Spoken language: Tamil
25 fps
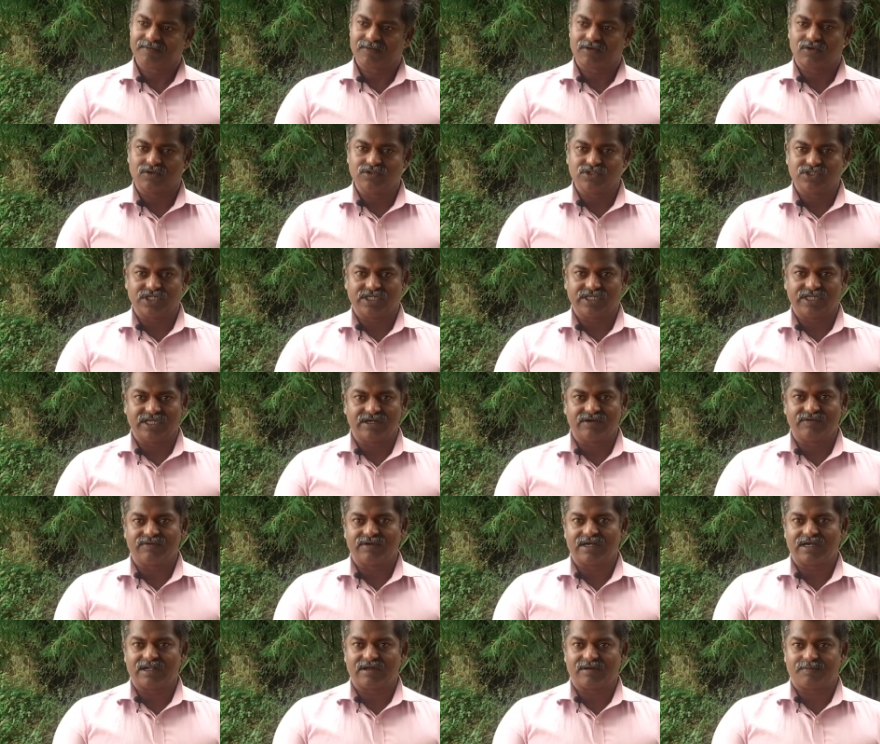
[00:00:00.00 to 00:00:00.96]
கொஞ்சம்
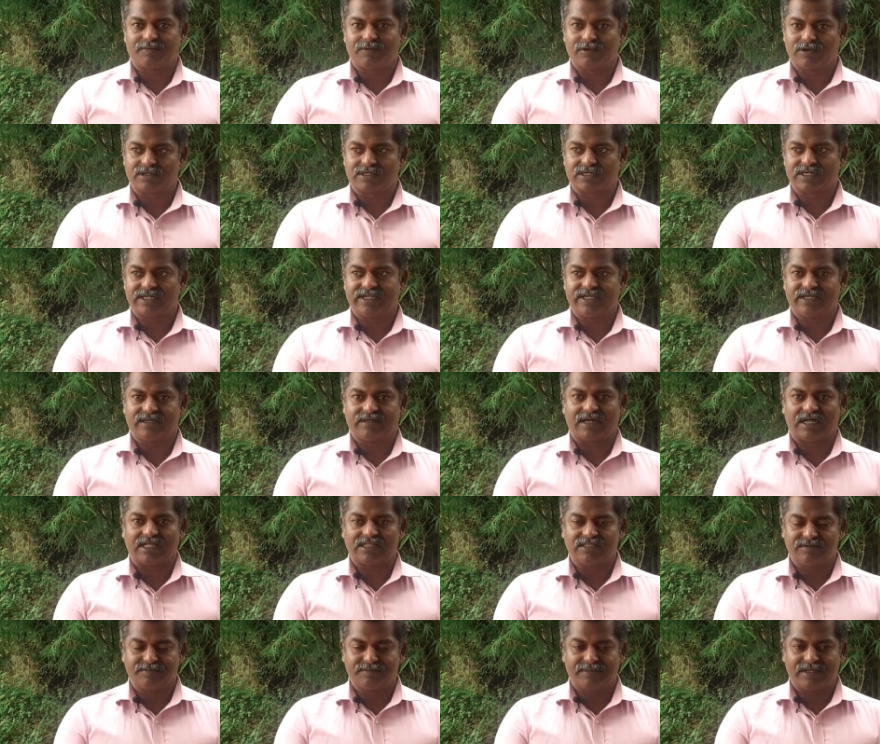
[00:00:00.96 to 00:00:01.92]
எருவெல்லாம் போட்டு
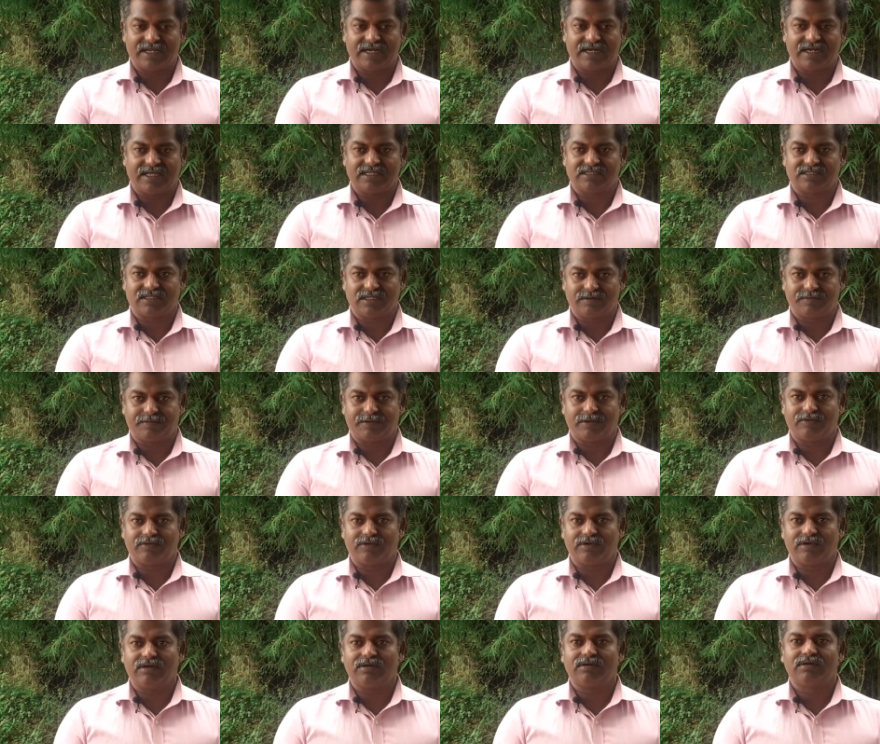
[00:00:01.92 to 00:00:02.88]
அது மேலே
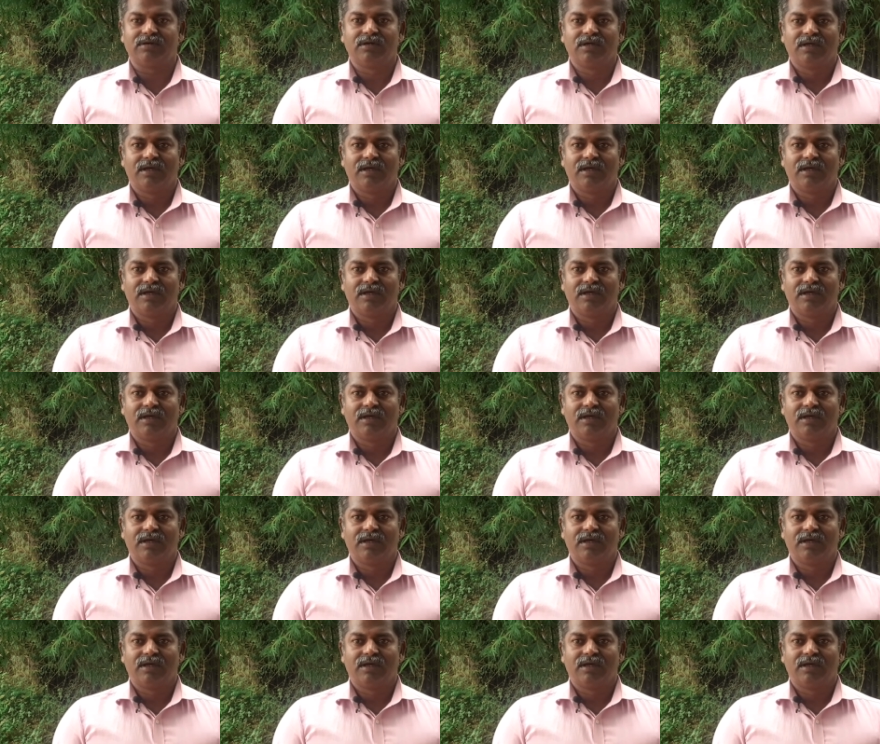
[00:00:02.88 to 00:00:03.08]
திருப்பவும்